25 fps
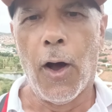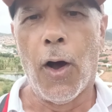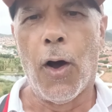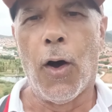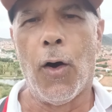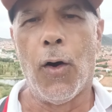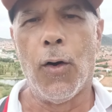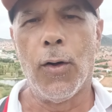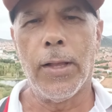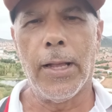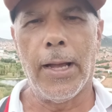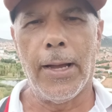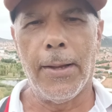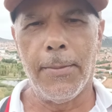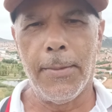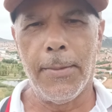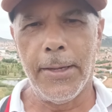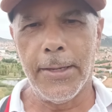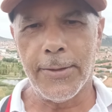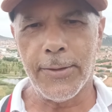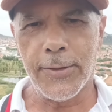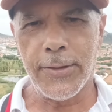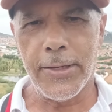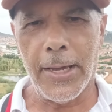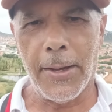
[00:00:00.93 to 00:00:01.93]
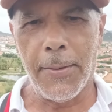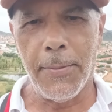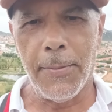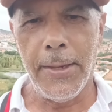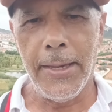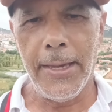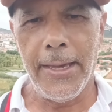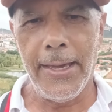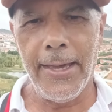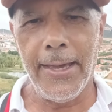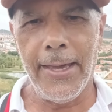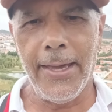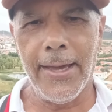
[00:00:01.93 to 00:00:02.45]
Olá, amigos e
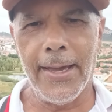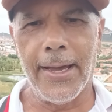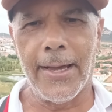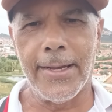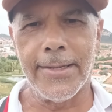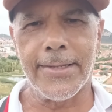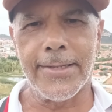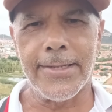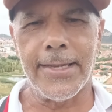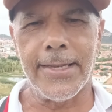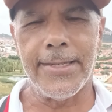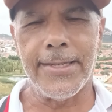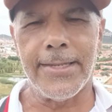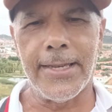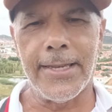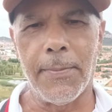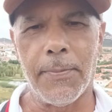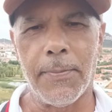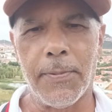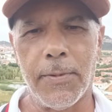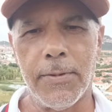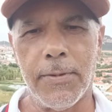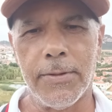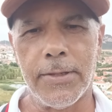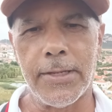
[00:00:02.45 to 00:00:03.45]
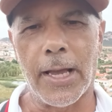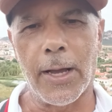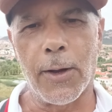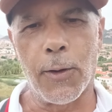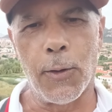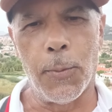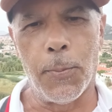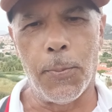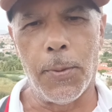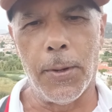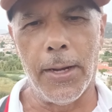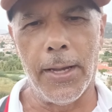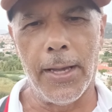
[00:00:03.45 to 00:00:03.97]
amigas que sempre nos
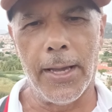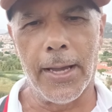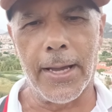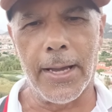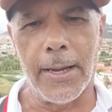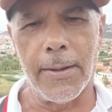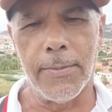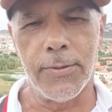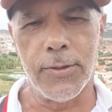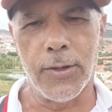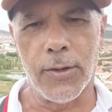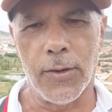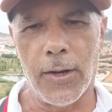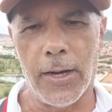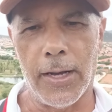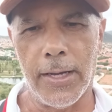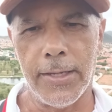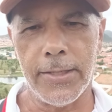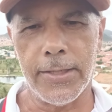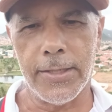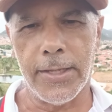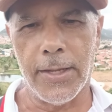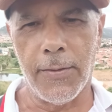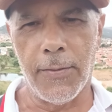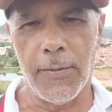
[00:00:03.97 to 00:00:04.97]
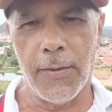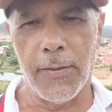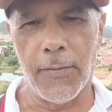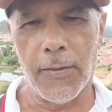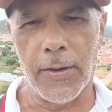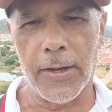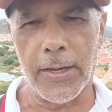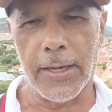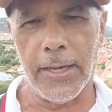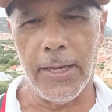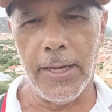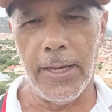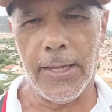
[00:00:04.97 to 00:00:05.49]
acompanham, Cabo Joás, TV
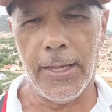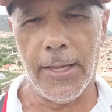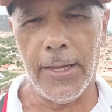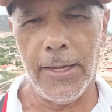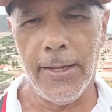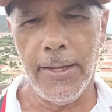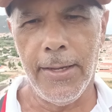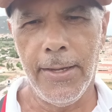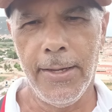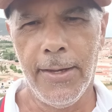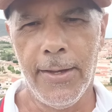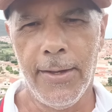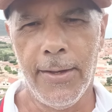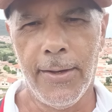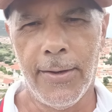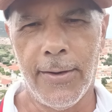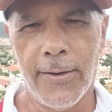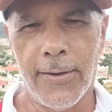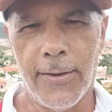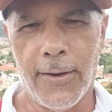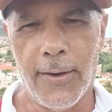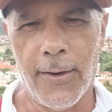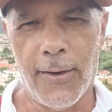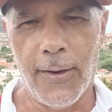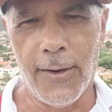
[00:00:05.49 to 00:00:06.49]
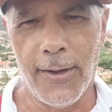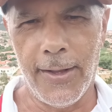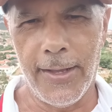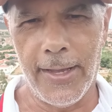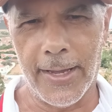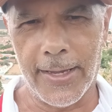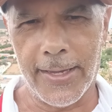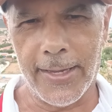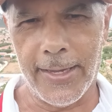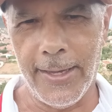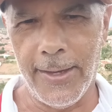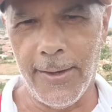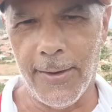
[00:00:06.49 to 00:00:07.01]
Vaqueira. Olha
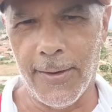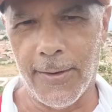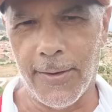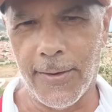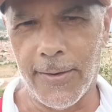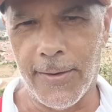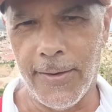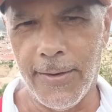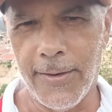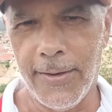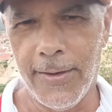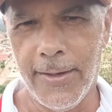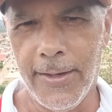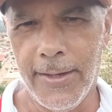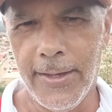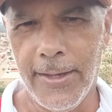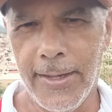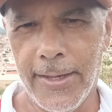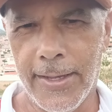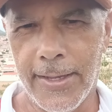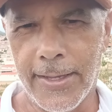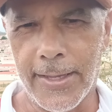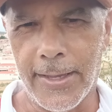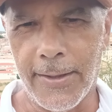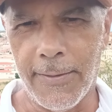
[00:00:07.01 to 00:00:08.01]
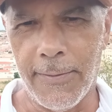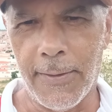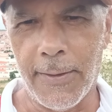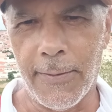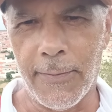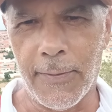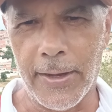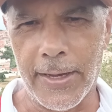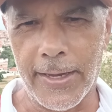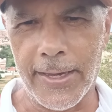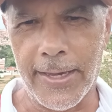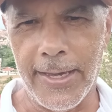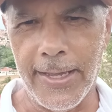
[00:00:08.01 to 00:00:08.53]
aqui, ó, TV
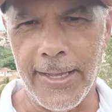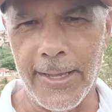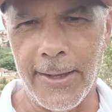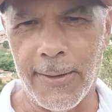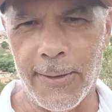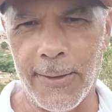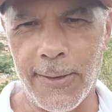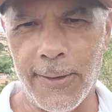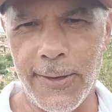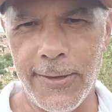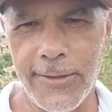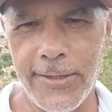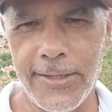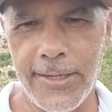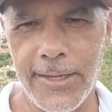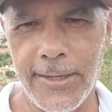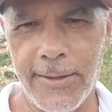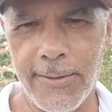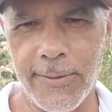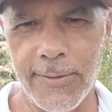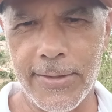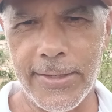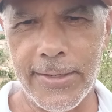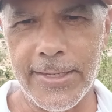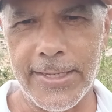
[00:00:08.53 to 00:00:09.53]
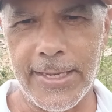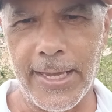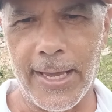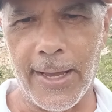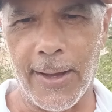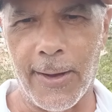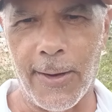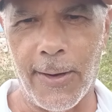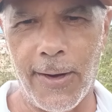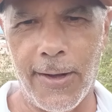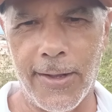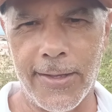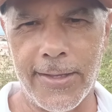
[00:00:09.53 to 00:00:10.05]
Vaqueira hoje no
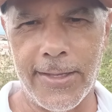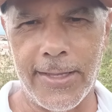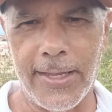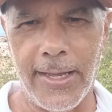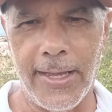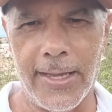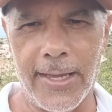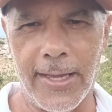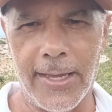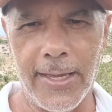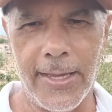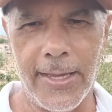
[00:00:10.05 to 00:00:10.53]
Serrote,